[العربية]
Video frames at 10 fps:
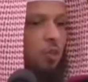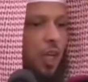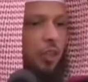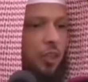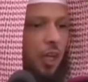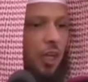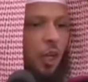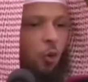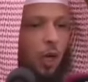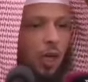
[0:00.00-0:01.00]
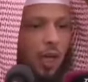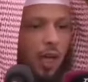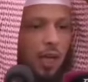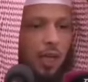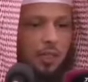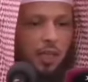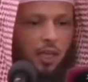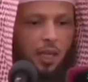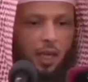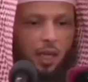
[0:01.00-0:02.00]
مصدق واللي أخرج
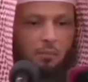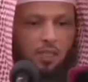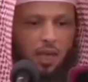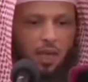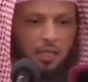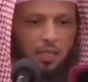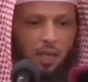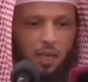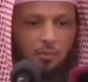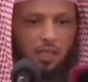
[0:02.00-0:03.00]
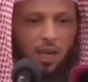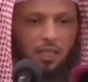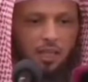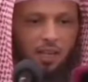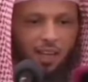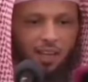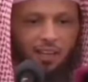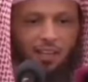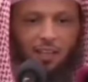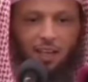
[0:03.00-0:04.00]
ريال خمسة عشرة خمسة عشرة ريال
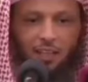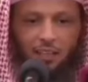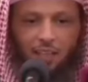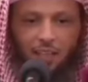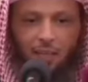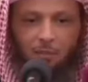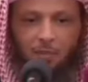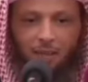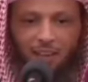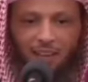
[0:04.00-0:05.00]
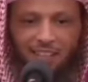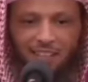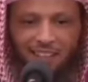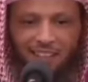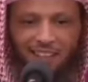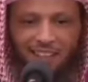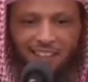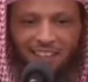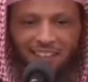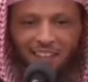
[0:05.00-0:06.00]
يا أخي اطلع على الخمسمية الله يجزاك خير
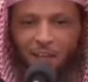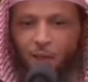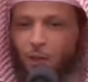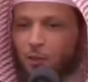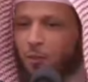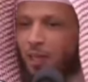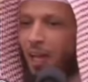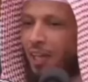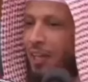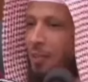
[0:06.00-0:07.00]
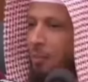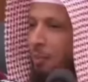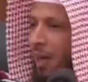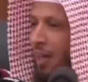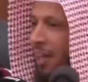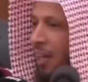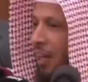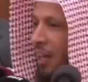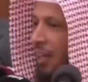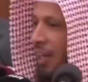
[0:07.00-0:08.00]
أخرج من أخرج من مال
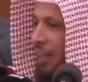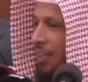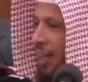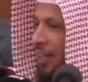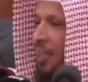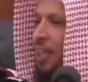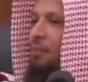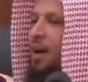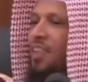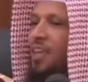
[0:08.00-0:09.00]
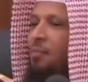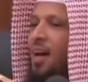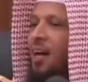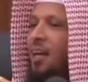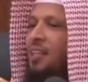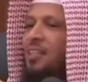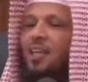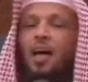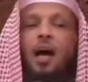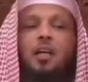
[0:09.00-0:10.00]
الله الذي آتاك لماذا ما خرجت
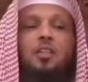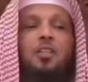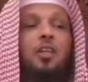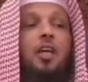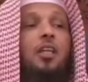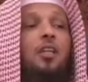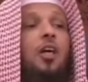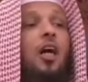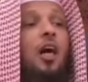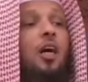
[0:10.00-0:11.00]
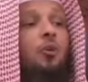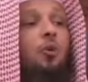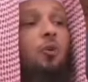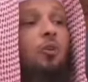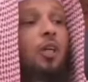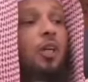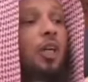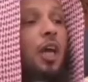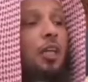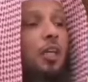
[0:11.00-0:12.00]
الشيطان
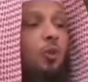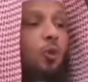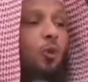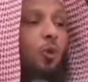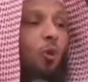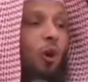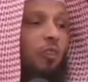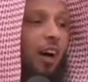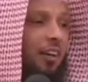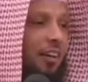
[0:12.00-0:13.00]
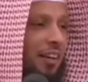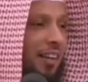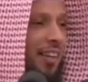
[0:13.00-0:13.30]
يعدكم الفقر